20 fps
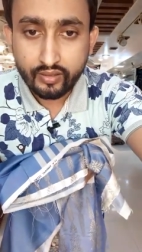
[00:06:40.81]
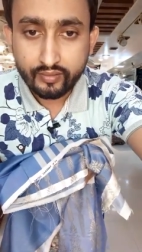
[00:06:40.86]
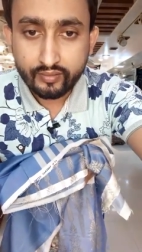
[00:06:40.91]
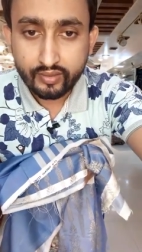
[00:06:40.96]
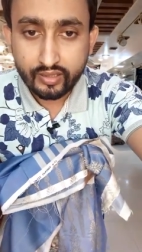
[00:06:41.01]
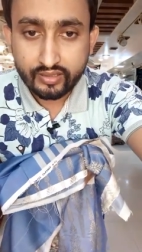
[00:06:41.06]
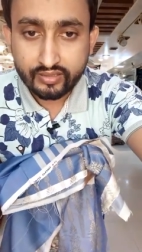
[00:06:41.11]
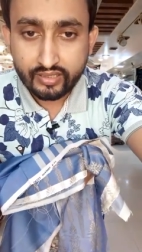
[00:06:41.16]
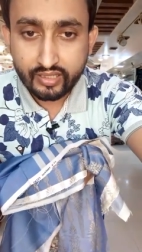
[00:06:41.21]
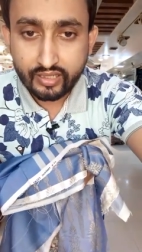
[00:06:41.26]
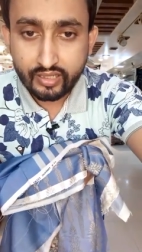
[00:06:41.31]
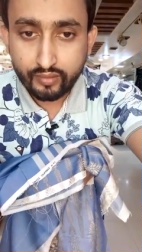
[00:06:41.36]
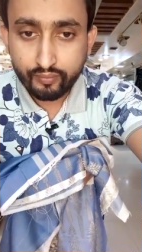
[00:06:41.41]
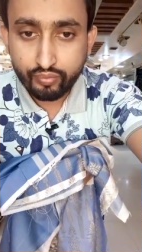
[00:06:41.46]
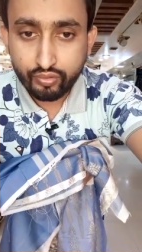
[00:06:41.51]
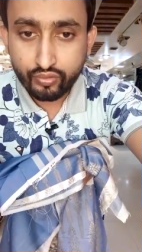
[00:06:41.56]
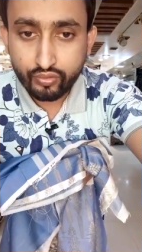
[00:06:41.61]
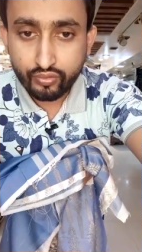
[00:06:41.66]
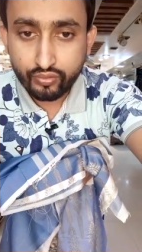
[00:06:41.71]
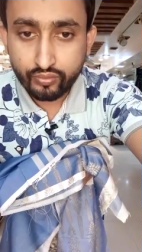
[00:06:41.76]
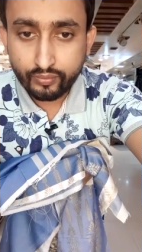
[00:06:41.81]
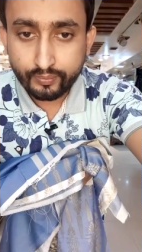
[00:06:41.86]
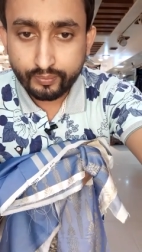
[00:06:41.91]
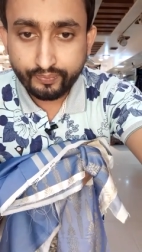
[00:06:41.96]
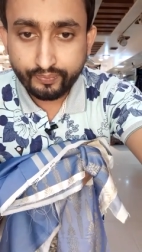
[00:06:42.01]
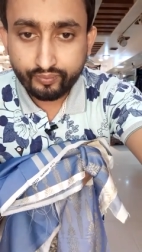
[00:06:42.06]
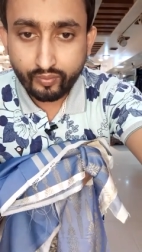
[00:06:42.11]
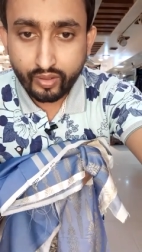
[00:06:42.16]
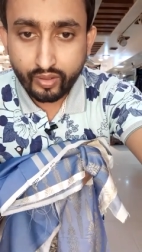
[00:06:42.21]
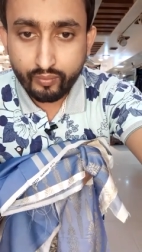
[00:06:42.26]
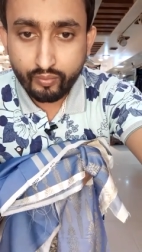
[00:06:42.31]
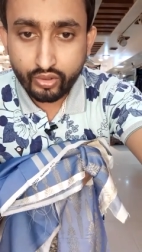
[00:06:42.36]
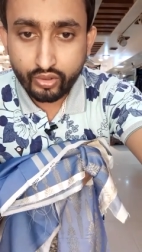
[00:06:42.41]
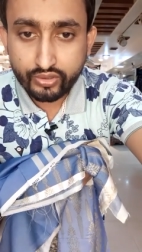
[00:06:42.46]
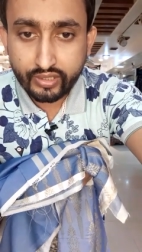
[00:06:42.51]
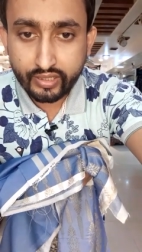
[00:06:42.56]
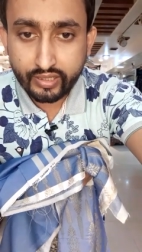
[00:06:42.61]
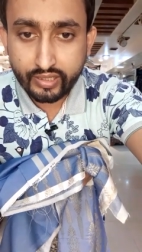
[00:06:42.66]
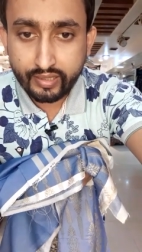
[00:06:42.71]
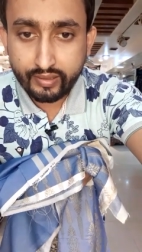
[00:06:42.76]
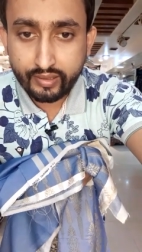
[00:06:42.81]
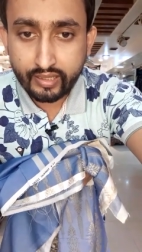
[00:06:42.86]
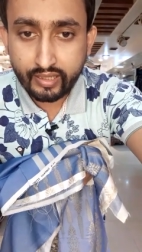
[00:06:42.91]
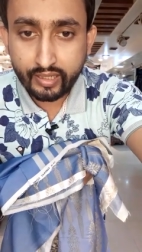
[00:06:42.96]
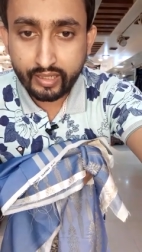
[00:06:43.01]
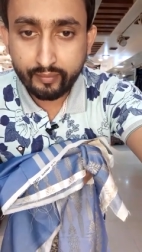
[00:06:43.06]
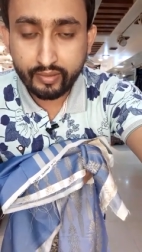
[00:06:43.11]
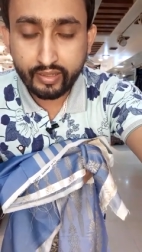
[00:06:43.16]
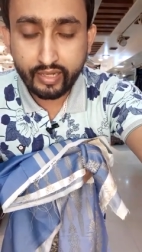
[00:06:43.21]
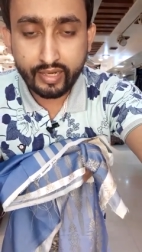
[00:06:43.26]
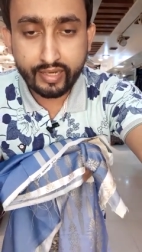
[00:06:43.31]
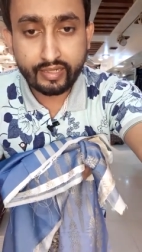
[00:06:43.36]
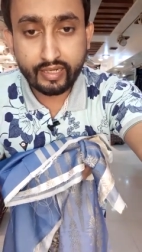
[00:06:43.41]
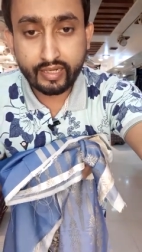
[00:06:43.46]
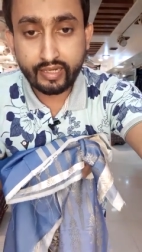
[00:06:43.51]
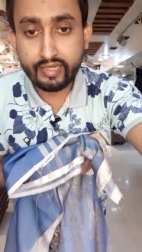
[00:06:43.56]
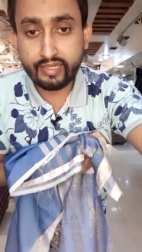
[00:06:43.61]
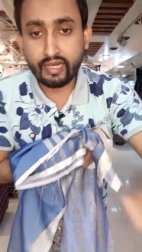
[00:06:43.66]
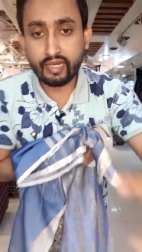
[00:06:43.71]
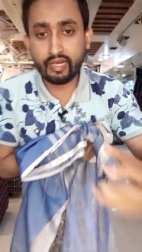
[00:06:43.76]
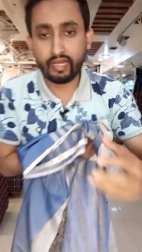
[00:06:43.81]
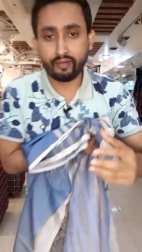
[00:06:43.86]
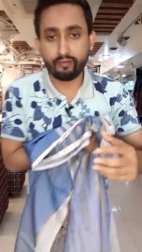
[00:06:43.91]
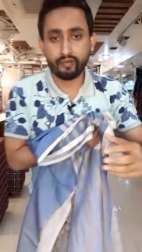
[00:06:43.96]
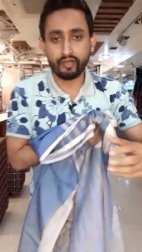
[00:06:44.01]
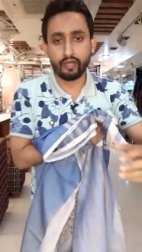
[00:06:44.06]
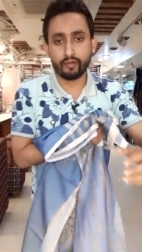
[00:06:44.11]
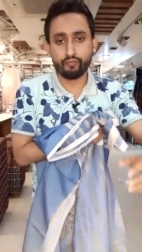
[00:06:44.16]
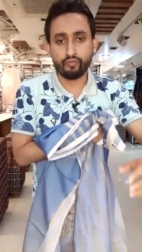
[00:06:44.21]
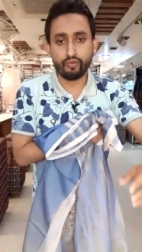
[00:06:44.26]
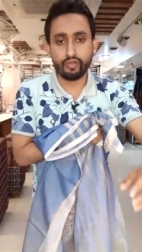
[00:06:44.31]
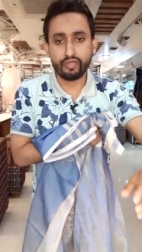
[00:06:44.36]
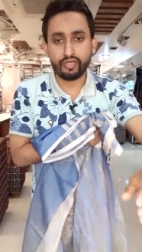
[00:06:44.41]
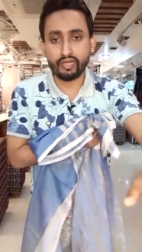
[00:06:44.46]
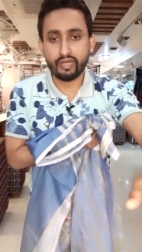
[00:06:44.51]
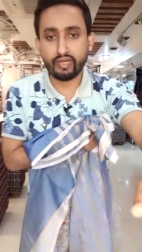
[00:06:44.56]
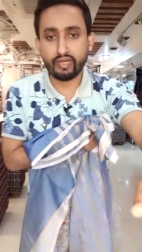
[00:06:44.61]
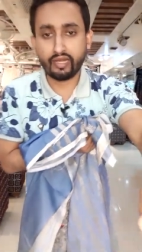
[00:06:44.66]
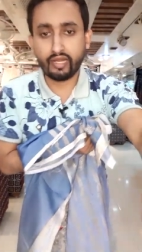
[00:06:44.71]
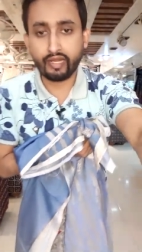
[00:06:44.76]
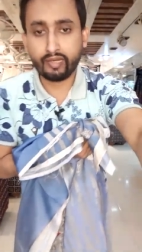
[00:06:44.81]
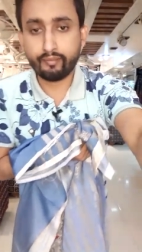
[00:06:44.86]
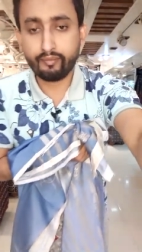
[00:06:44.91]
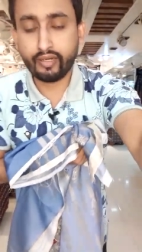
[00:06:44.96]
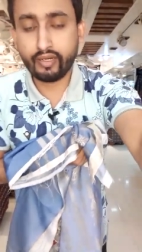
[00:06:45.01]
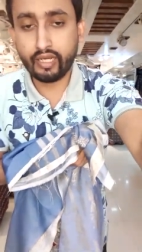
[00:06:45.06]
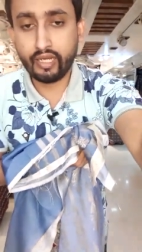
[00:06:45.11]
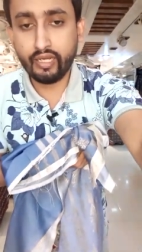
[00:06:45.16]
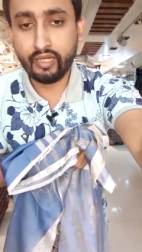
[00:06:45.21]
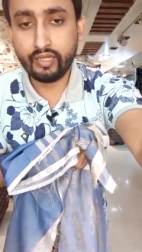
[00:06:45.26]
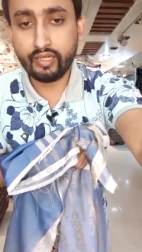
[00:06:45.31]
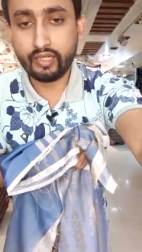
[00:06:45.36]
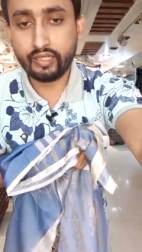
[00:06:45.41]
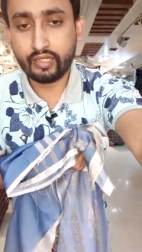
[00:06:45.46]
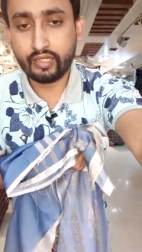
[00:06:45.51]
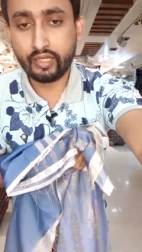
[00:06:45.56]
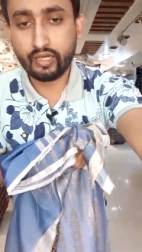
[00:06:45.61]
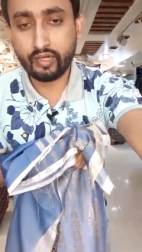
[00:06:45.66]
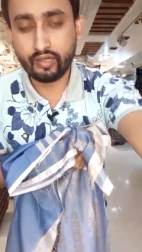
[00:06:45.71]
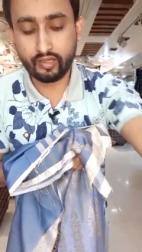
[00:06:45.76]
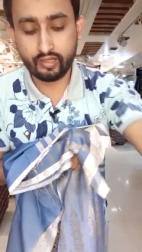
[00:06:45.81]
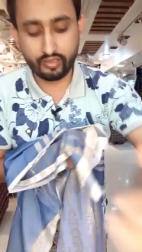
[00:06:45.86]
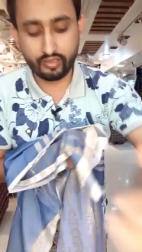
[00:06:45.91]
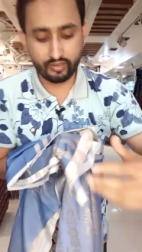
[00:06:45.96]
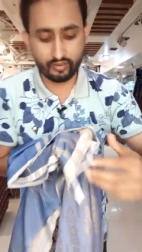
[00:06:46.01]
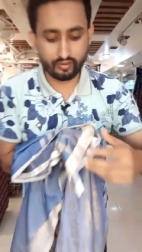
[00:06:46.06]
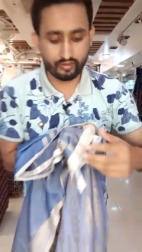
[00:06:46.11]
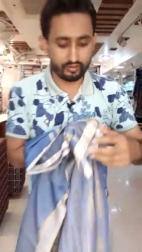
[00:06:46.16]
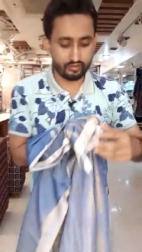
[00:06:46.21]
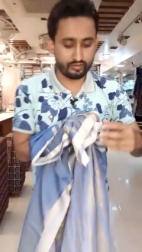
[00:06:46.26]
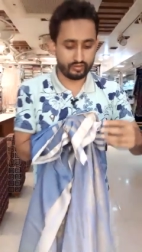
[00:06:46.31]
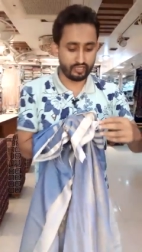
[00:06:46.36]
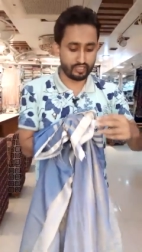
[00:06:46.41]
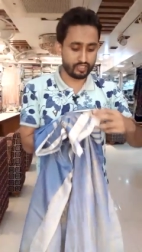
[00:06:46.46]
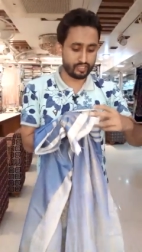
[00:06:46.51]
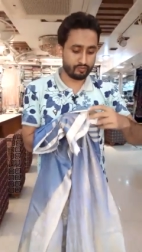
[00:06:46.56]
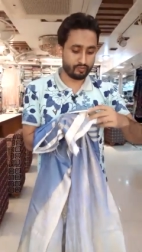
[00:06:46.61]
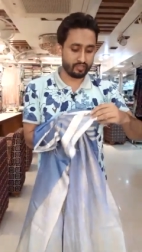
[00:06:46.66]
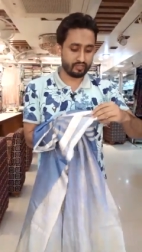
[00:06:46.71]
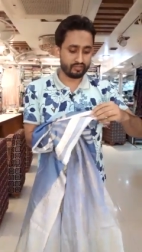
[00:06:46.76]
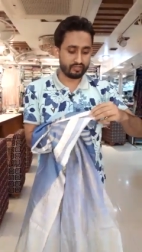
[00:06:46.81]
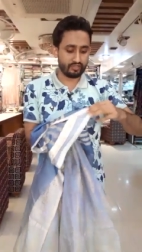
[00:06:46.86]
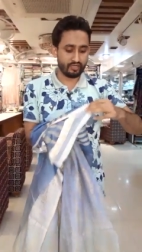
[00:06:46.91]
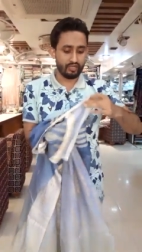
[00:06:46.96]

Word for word: নাসরিন আপু বলছেন ইনার লাগবে না এটার ইনার লাগবে না আপু ইনার লাগবে না এটা ট্রান্সপারেন্স না